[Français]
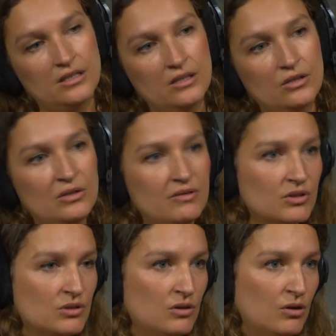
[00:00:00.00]

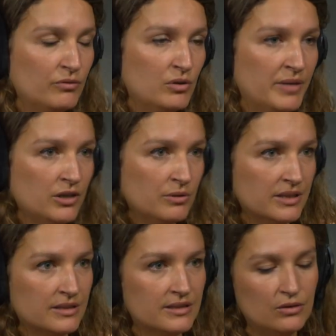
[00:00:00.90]
Universal Law of the Matrix,
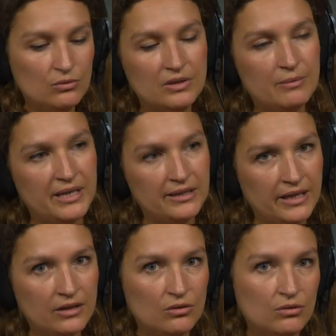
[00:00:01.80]
et c'est toutes des
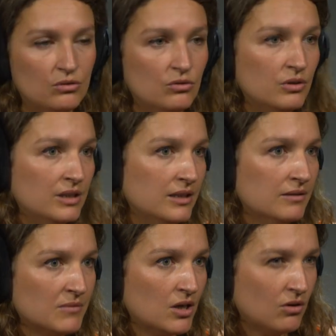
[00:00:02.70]
manières de donner
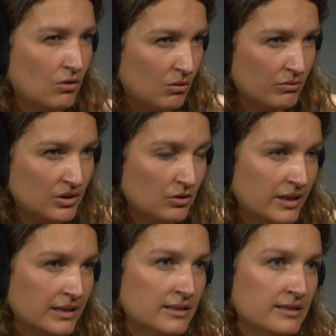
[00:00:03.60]
envie de
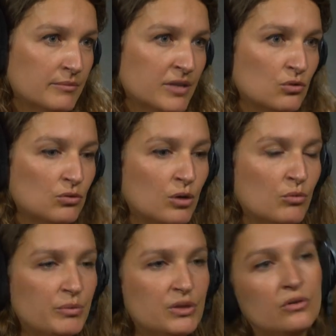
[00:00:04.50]
regarder les images
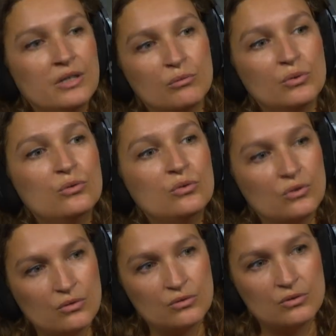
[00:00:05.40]
autrement, puis de donner un peu du
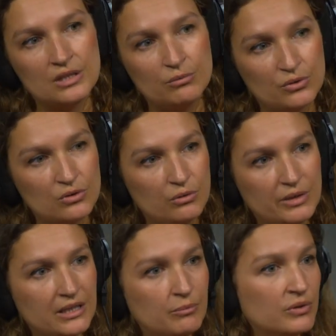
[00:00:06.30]
sens aussi pour celui
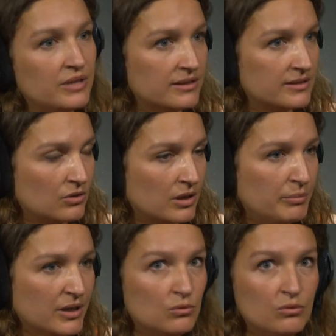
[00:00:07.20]
qui peut-être serait
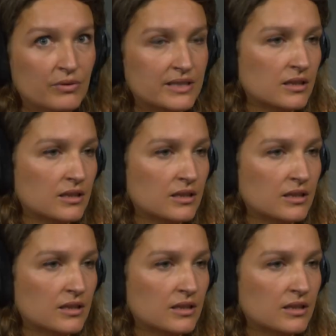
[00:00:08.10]
perdu face